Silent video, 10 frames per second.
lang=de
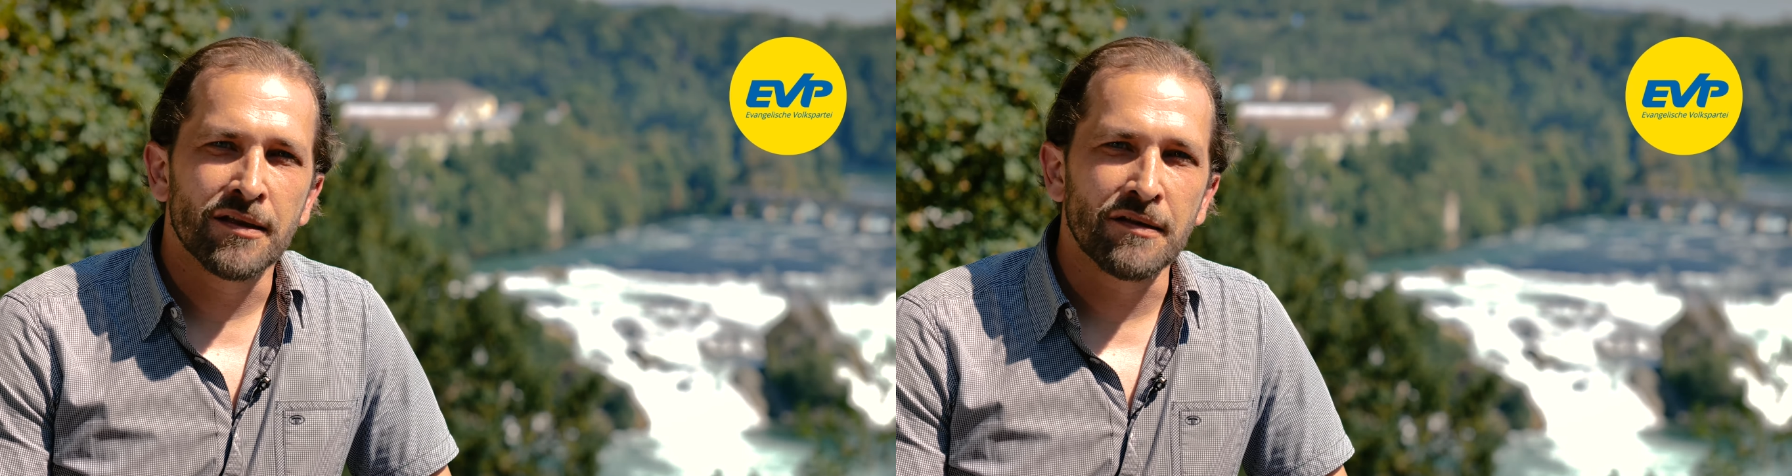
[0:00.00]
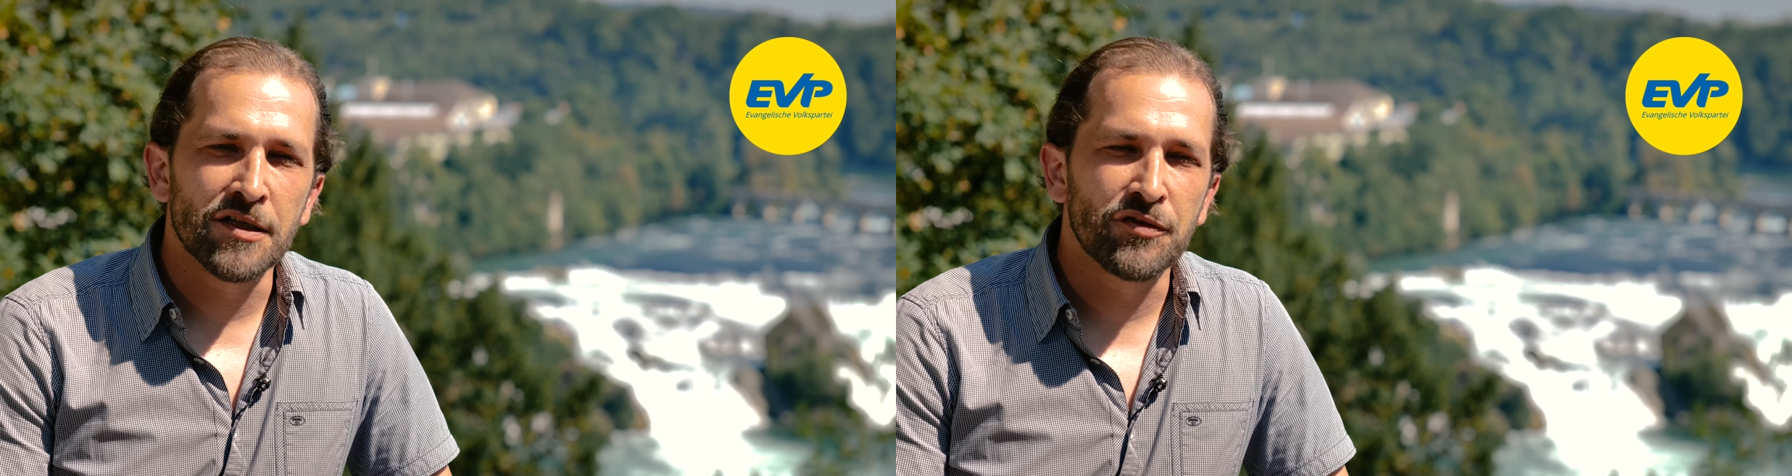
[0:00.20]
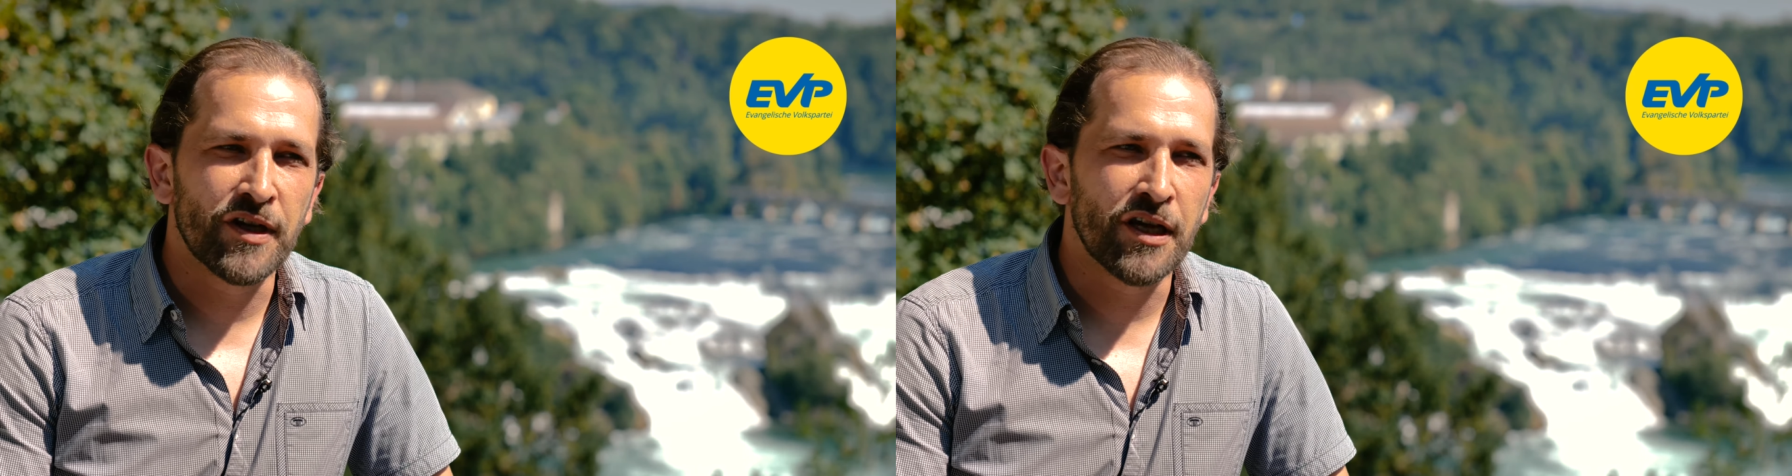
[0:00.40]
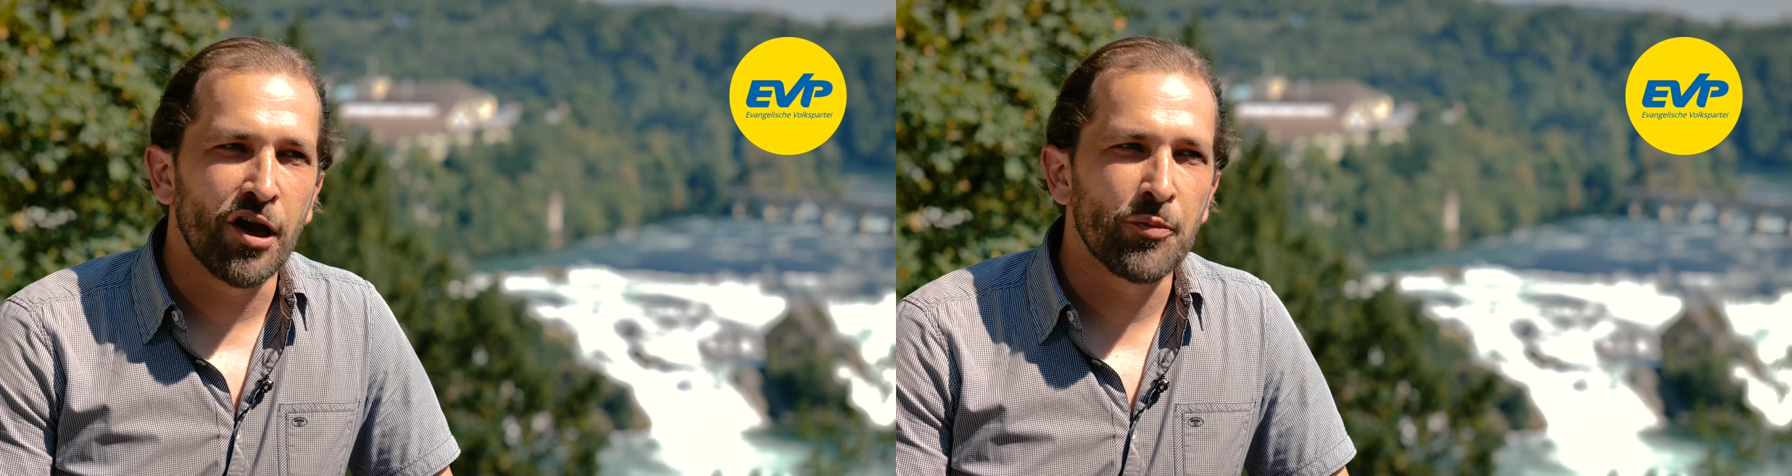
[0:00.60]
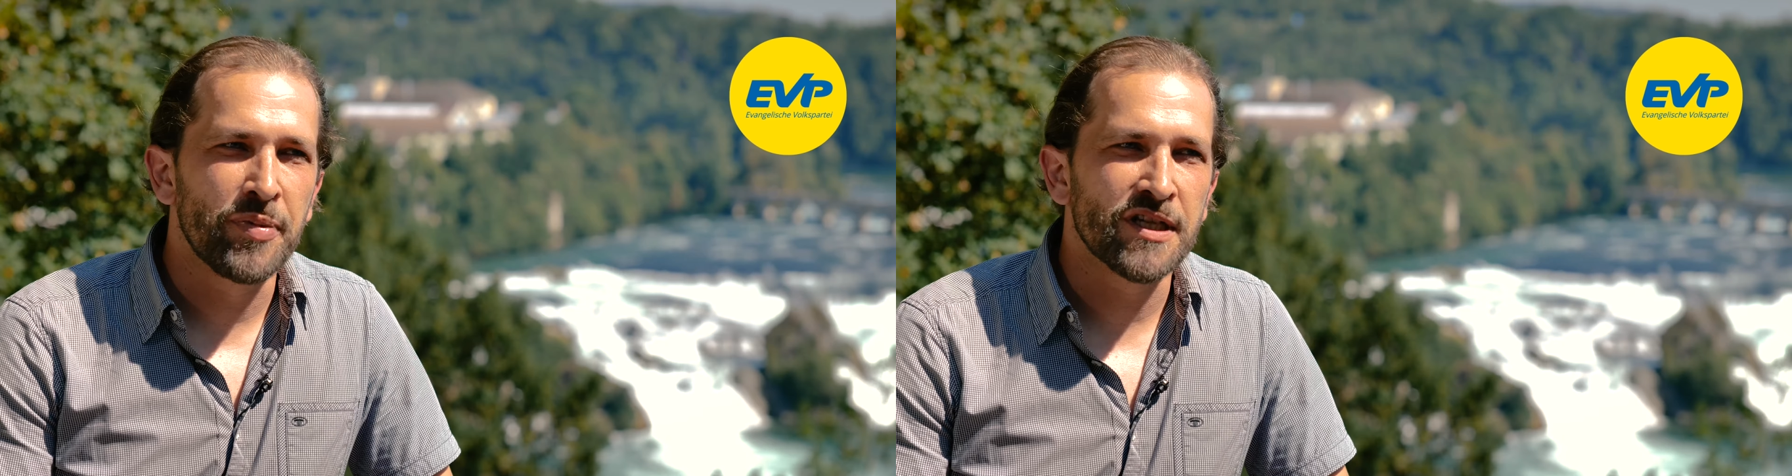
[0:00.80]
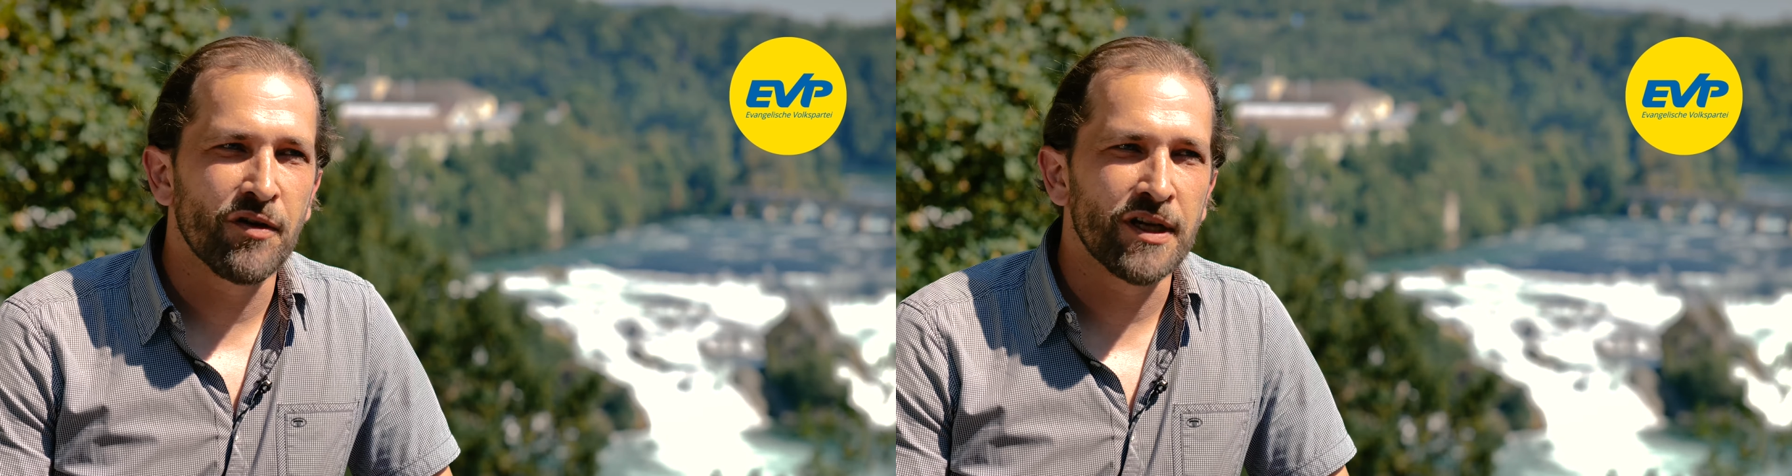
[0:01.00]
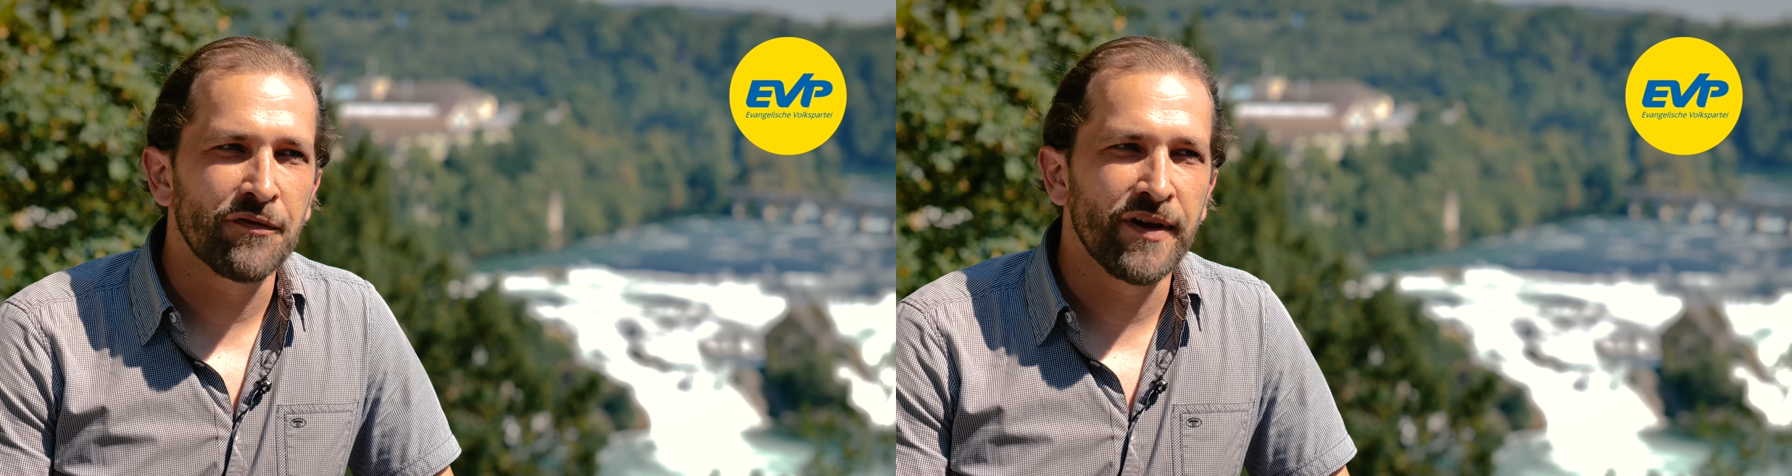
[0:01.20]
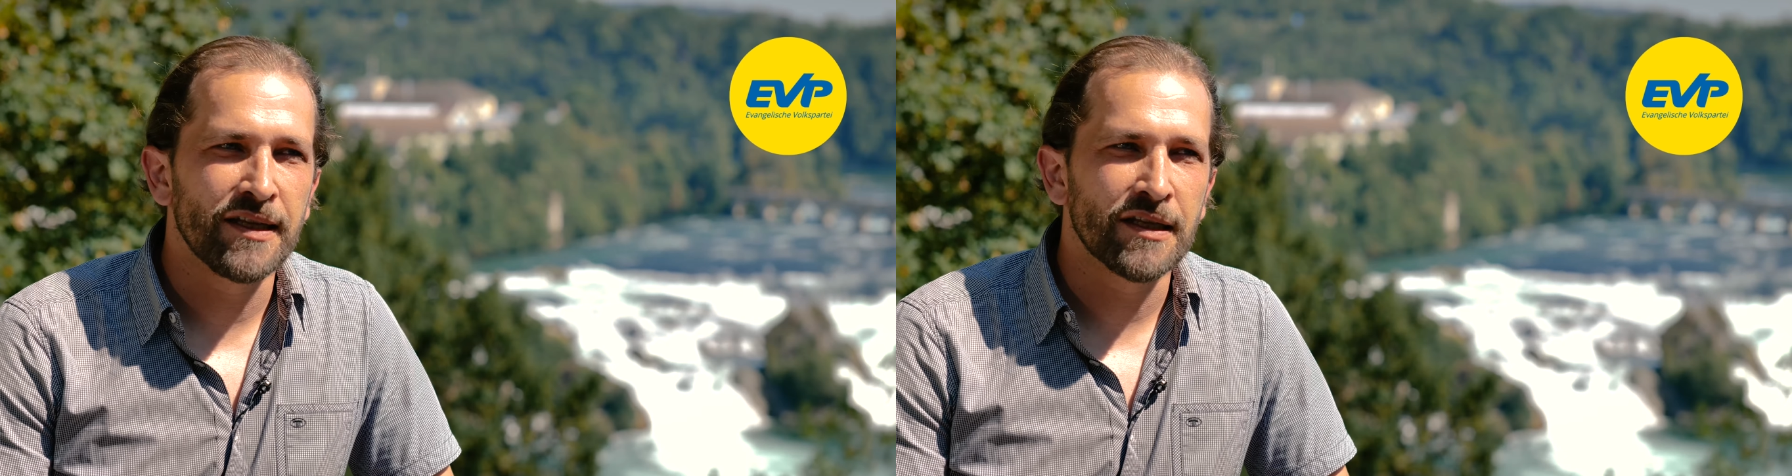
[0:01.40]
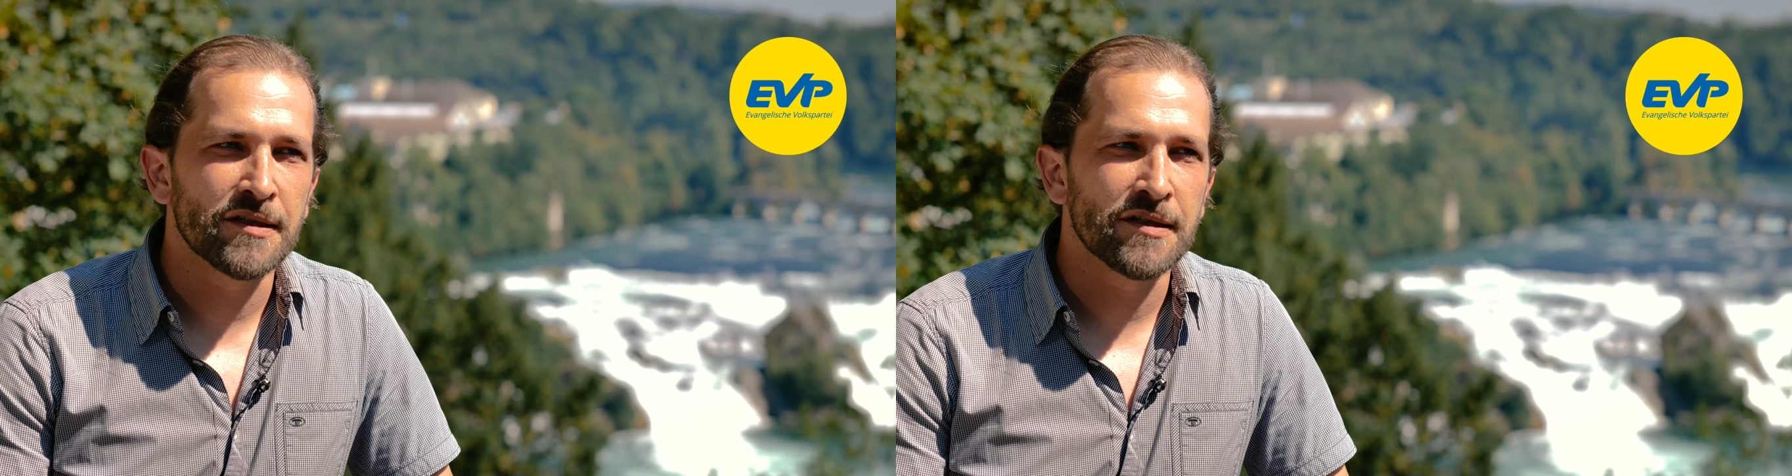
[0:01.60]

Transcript: das ist wirklich etwas, wo ich finde,